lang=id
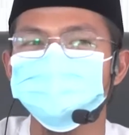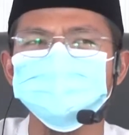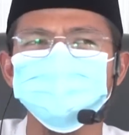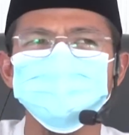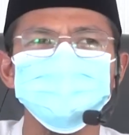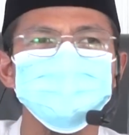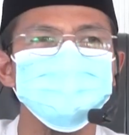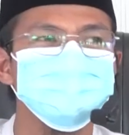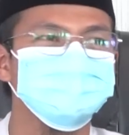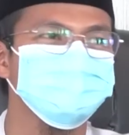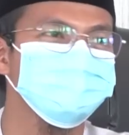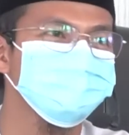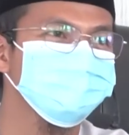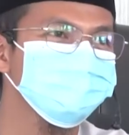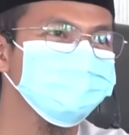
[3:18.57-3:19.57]
wujuh.
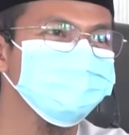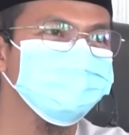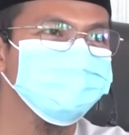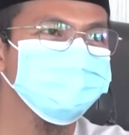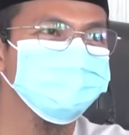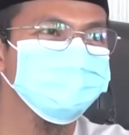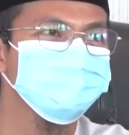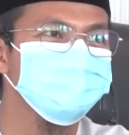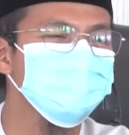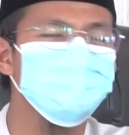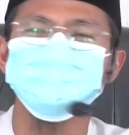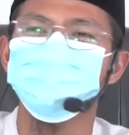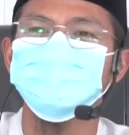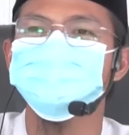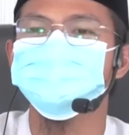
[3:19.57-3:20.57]

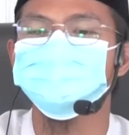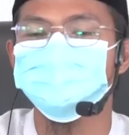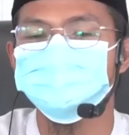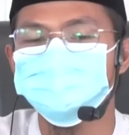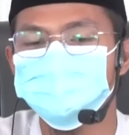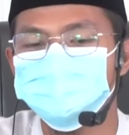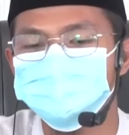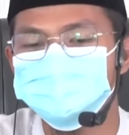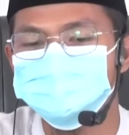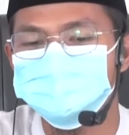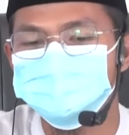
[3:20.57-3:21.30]
Tanpa ada keraguan